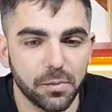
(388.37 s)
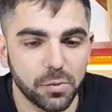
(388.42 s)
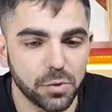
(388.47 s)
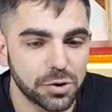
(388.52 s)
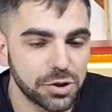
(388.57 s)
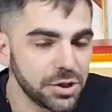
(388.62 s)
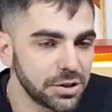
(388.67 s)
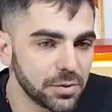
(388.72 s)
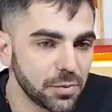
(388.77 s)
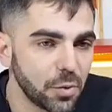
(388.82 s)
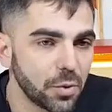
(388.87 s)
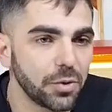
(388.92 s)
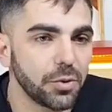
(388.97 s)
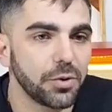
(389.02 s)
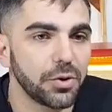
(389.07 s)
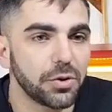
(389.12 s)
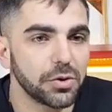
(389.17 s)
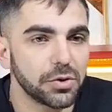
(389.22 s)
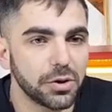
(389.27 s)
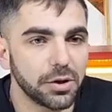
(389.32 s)
muchísimo,
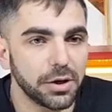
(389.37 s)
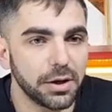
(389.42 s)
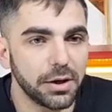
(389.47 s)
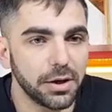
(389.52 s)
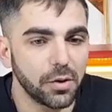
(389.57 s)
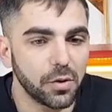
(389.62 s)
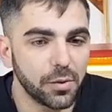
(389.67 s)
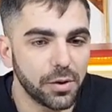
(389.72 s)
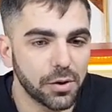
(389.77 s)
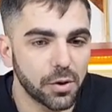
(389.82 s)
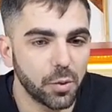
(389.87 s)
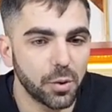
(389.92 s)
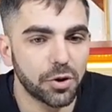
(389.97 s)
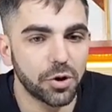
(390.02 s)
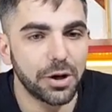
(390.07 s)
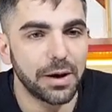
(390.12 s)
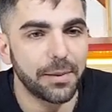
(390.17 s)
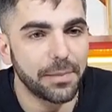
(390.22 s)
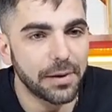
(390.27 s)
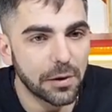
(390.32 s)
cuando el gobierno
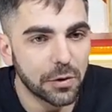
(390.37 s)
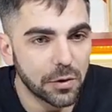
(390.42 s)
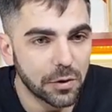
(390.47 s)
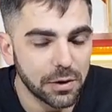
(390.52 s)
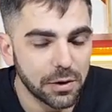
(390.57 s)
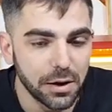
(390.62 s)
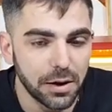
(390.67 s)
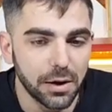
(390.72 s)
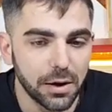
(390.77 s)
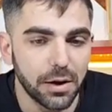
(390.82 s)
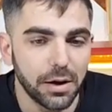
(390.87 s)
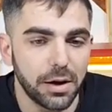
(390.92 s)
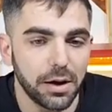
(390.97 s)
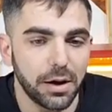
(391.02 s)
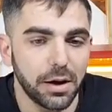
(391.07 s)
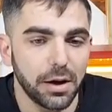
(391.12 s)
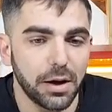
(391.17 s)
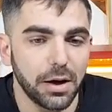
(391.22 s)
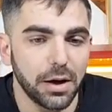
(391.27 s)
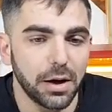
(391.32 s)
nuestro la pagó,
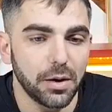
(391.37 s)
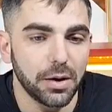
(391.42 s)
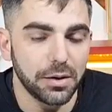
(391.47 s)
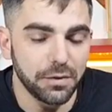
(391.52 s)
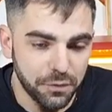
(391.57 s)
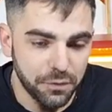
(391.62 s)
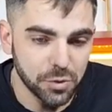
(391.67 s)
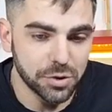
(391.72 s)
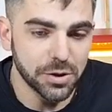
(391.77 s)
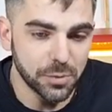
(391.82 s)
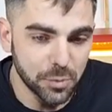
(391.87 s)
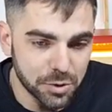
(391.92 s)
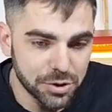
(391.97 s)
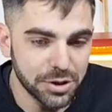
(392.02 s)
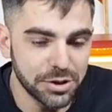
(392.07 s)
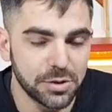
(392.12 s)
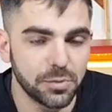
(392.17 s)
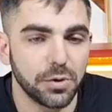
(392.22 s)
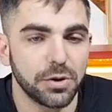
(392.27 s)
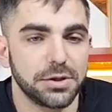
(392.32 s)
influye
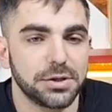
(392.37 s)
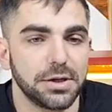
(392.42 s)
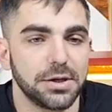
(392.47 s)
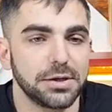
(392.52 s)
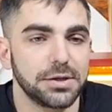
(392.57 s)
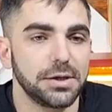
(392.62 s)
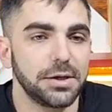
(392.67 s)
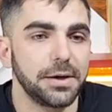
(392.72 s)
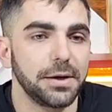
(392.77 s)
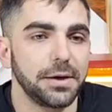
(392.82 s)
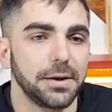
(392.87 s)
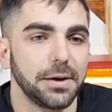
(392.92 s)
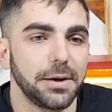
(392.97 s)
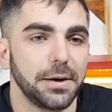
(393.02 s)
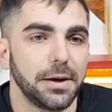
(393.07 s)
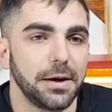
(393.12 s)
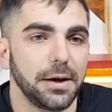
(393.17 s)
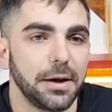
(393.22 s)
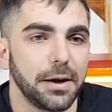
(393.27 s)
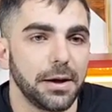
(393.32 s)
muchísimo, quise decir,
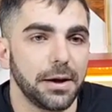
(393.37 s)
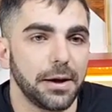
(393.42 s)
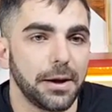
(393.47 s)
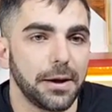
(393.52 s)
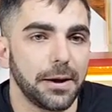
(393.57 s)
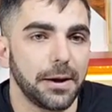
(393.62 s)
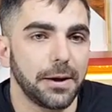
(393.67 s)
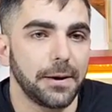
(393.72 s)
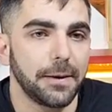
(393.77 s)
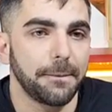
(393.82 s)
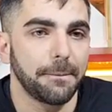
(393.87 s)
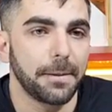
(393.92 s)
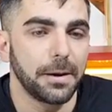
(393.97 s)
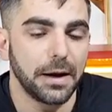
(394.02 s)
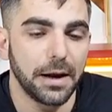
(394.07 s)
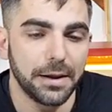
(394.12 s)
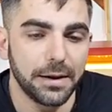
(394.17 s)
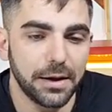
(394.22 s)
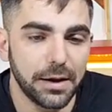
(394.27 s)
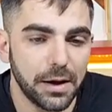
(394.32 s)
eh,
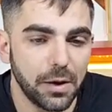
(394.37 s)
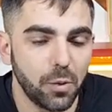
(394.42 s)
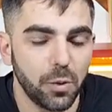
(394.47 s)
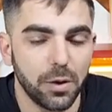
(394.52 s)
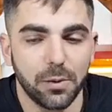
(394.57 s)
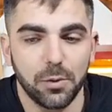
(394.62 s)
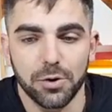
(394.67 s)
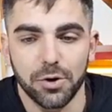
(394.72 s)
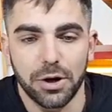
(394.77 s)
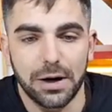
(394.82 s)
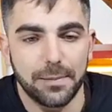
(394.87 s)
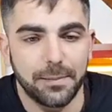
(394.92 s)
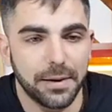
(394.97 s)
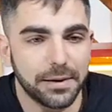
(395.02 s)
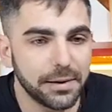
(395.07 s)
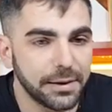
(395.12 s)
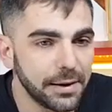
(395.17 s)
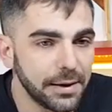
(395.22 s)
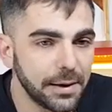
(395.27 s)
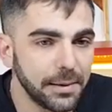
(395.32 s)
la deuda, bueno, la
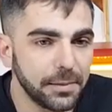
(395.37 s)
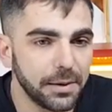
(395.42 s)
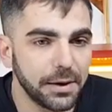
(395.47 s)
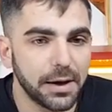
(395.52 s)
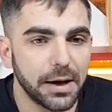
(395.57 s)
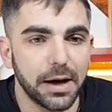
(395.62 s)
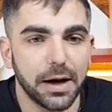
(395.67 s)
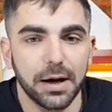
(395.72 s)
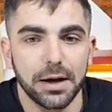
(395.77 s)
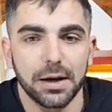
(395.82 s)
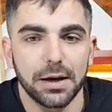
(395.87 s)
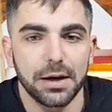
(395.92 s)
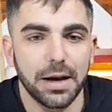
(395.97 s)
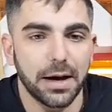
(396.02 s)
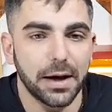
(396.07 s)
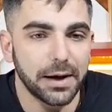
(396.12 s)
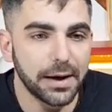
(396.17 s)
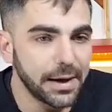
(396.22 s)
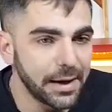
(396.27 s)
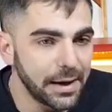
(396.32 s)
pandemia,
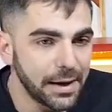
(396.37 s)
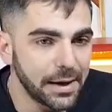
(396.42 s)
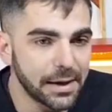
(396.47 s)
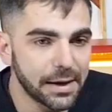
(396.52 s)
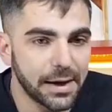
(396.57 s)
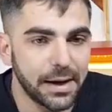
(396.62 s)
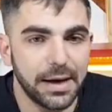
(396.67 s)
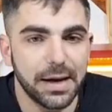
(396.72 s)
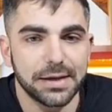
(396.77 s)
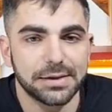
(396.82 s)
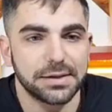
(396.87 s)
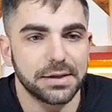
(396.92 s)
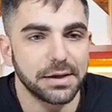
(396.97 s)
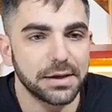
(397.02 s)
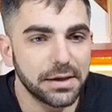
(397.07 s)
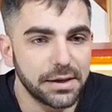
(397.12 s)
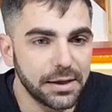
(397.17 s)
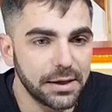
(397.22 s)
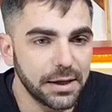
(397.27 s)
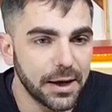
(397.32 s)
la guerra, la
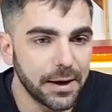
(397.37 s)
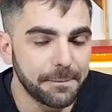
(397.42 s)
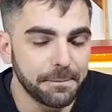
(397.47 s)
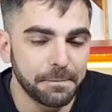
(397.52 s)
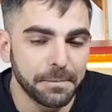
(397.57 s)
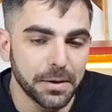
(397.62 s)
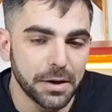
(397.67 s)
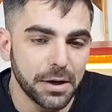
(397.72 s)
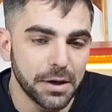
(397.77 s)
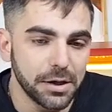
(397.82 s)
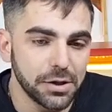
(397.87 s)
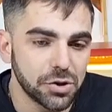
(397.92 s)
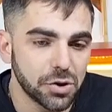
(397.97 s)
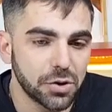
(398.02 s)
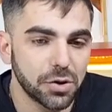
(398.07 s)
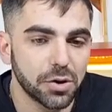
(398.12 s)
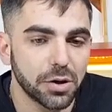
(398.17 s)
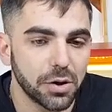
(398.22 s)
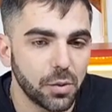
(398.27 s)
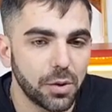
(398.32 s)
sequía. Y
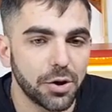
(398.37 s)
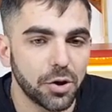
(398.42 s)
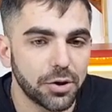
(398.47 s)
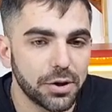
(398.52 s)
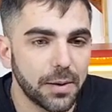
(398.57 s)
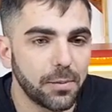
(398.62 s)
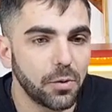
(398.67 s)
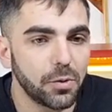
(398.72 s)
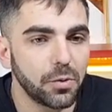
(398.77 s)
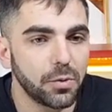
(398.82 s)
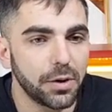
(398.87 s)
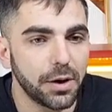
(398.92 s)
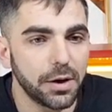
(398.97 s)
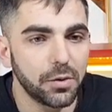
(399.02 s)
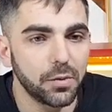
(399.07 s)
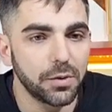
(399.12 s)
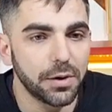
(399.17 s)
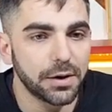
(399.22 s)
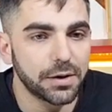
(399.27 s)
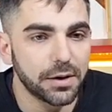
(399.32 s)
yo creo que, bueno, estamos
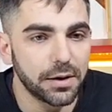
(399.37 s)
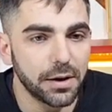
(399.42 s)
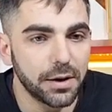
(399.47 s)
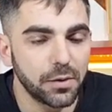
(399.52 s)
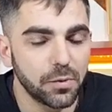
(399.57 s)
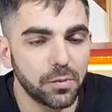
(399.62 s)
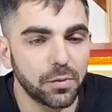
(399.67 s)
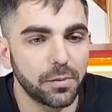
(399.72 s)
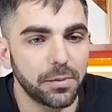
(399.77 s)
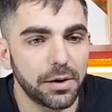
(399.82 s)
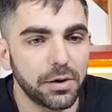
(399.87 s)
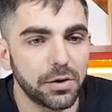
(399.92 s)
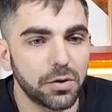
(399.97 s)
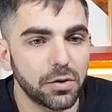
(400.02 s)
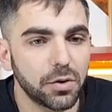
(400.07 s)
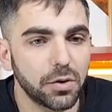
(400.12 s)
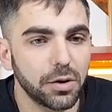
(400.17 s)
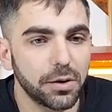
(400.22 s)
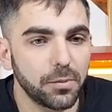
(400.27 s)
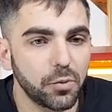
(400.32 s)
en un,
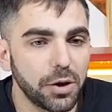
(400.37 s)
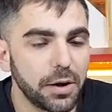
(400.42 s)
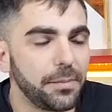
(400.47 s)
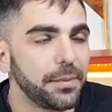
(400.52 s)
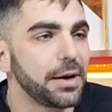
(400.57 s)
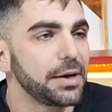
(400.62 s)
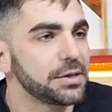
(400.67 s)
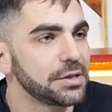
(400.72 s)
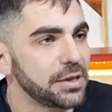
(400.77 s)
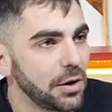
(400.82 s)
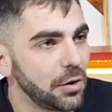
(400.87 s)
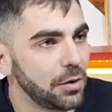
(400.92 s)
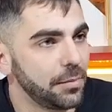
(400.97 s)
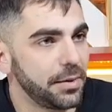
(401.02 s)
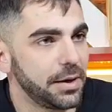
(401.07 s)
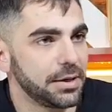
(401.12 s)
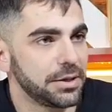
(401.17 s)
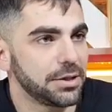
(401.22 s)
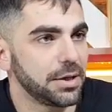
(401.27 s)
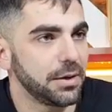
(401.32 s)
momento muy esperanzador
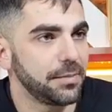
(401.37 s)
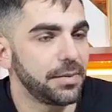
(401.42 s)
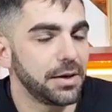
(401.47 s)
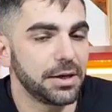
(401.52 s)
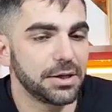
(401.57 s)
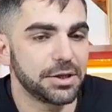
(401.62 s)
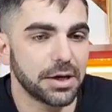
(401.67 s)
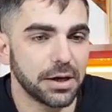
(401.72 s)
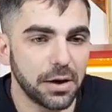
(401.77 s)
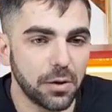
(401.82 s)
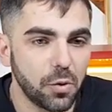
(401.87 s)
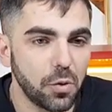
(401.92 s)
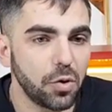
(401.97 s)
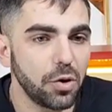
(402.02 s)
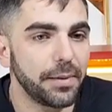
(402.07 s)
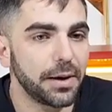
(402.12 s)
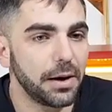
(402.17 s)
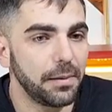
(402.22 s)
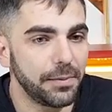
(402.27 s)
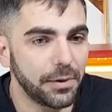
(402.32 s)
para, para
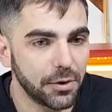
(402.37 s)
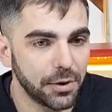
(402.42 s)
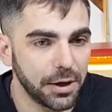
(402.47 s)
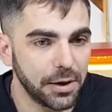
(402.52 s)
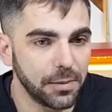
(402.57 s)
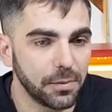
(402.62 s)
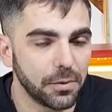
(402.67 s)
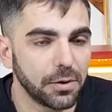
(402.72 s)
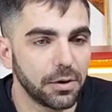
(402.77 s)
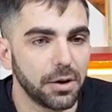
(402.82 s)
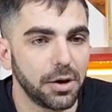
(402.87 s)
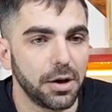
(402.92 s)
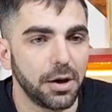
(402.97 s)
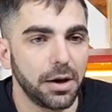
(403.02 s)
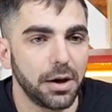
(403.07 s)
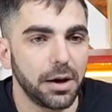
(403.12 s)
Chacabuco y para el peronismo.